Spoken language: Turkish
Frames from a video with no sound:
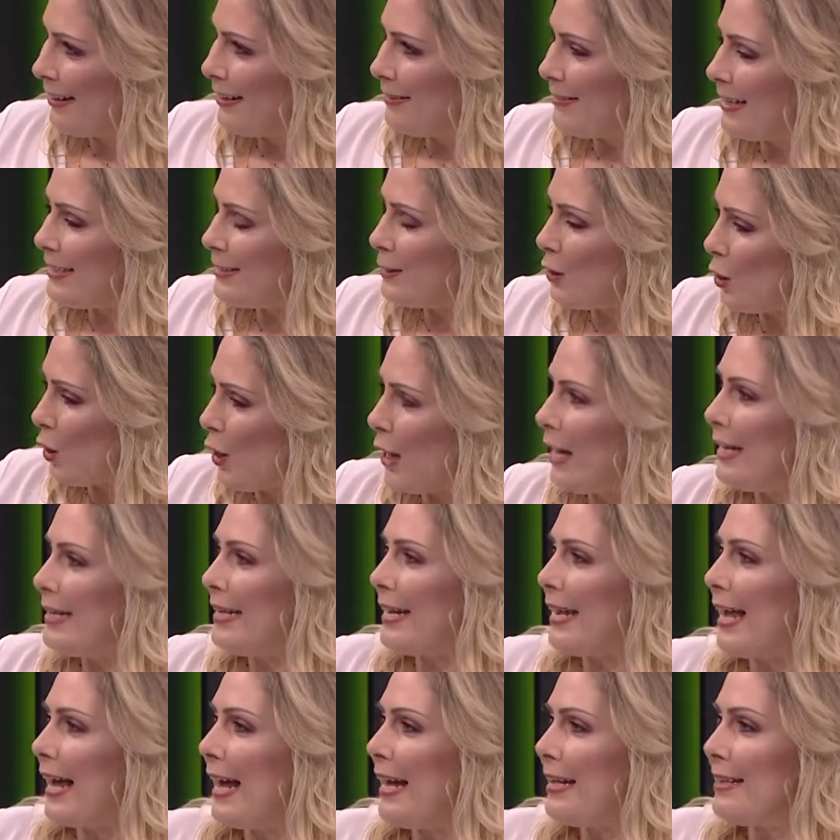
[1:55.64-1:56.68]
Nasıl o
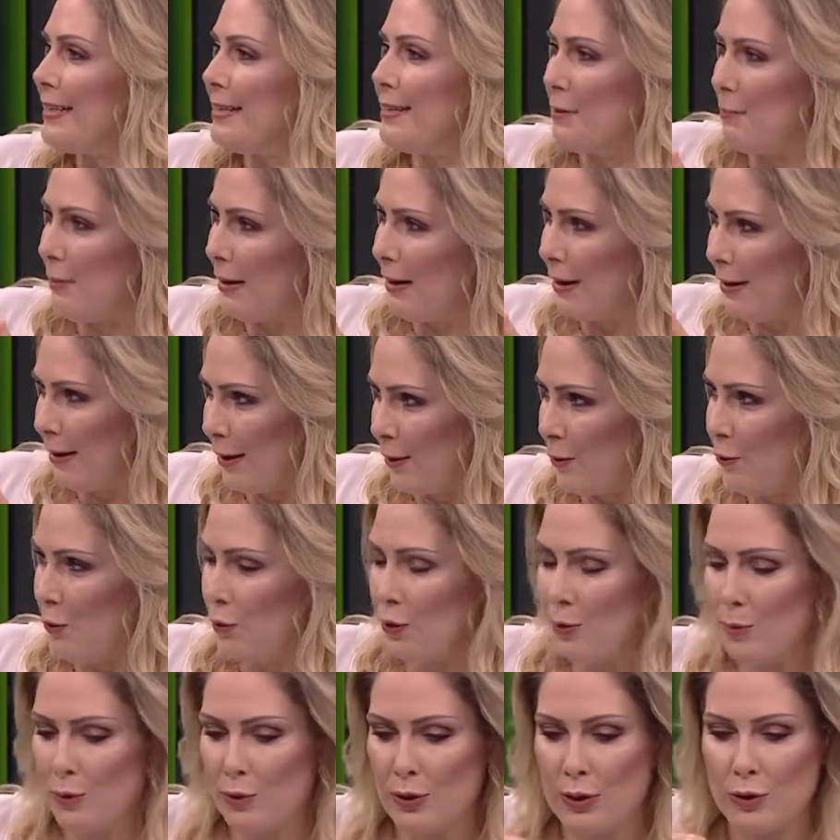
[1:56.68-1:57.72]
hale geldiğini de merak
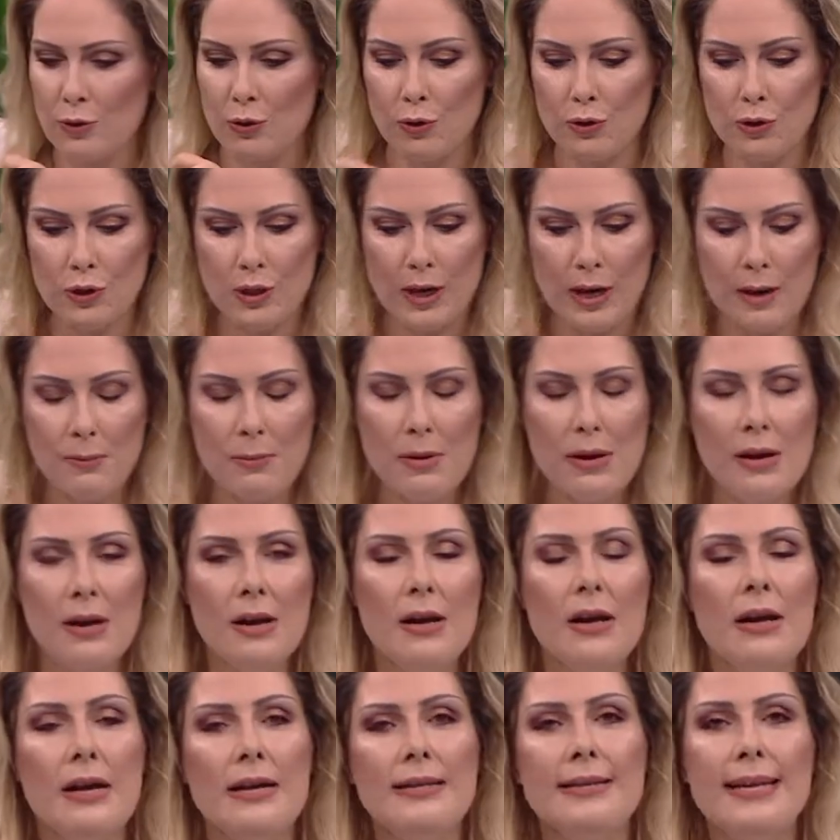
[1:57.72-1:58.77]
ediyorum. Onu da soracağım.
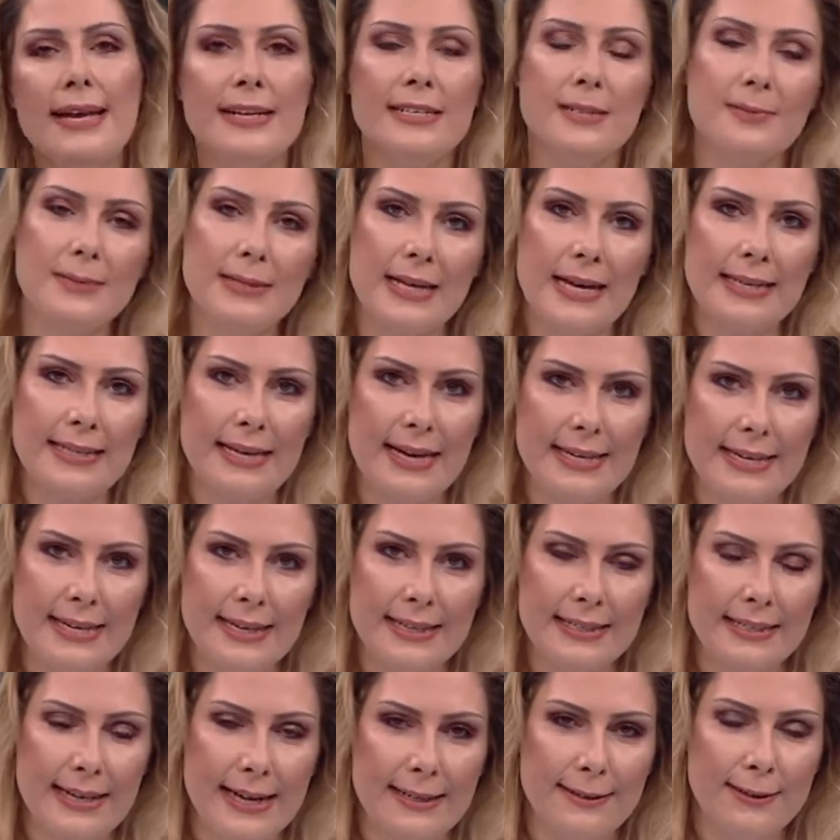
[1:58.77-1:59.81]
Diğer ismi zaten
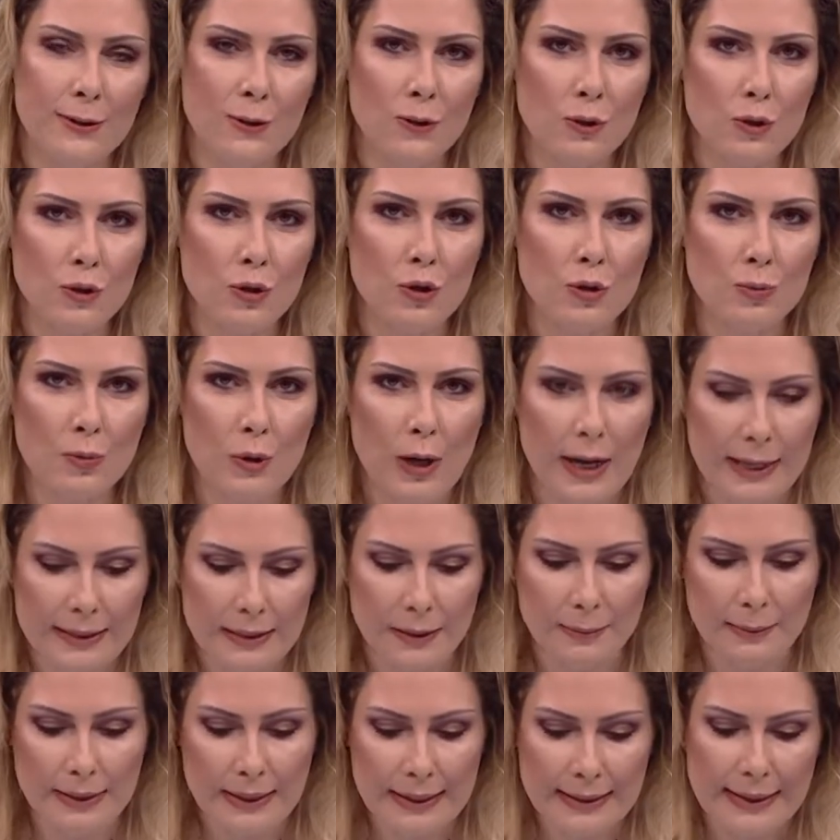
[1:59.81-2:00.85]
yakinen tanıyorsunuz.
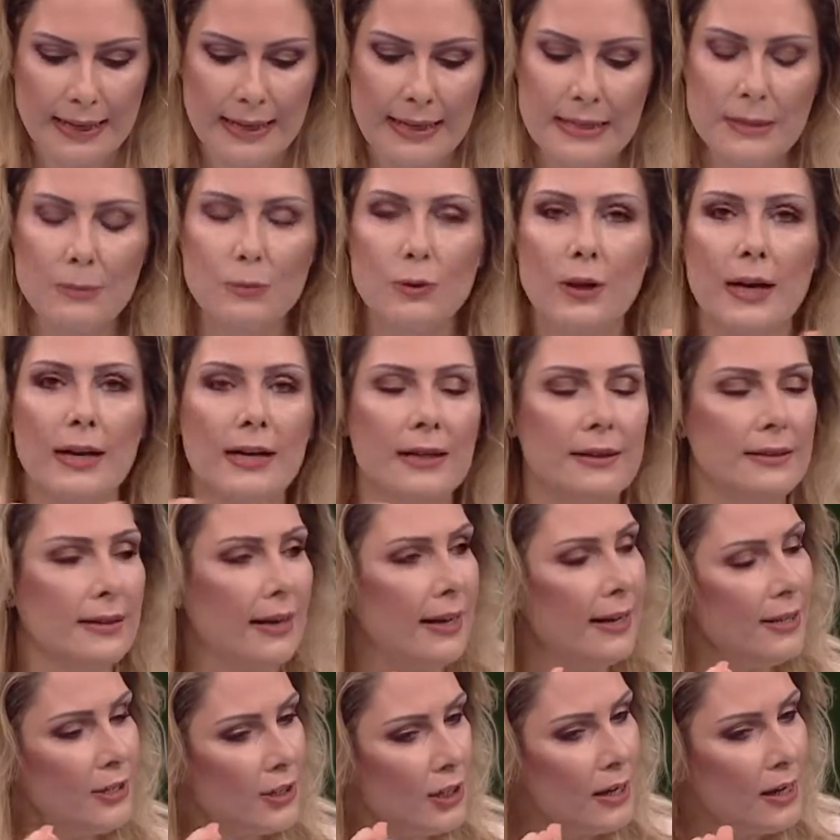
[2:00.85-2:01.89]
Burak'la birlikteyiz. Burak
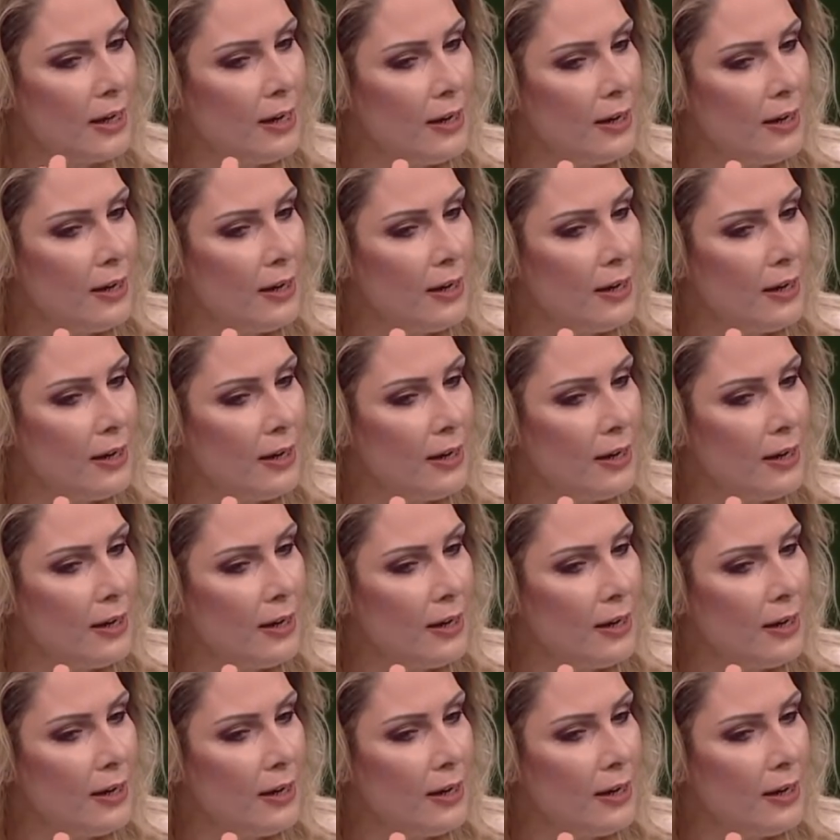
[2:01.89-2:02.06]
Kılanç.